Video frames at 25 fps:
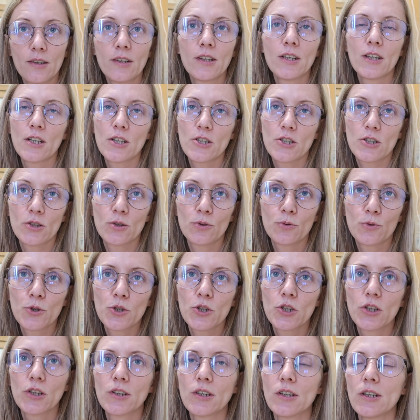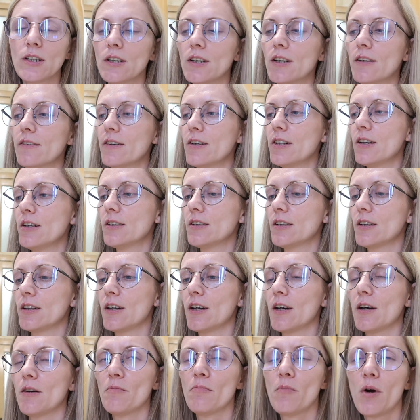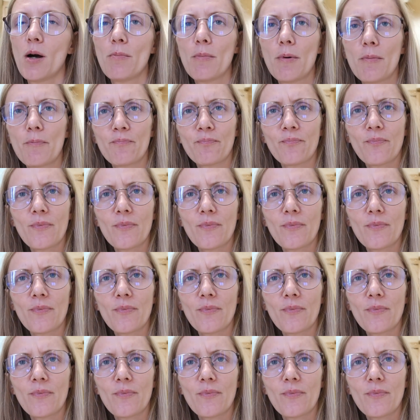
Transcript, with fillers: Кира сейчас кушает и говорит такая, мама,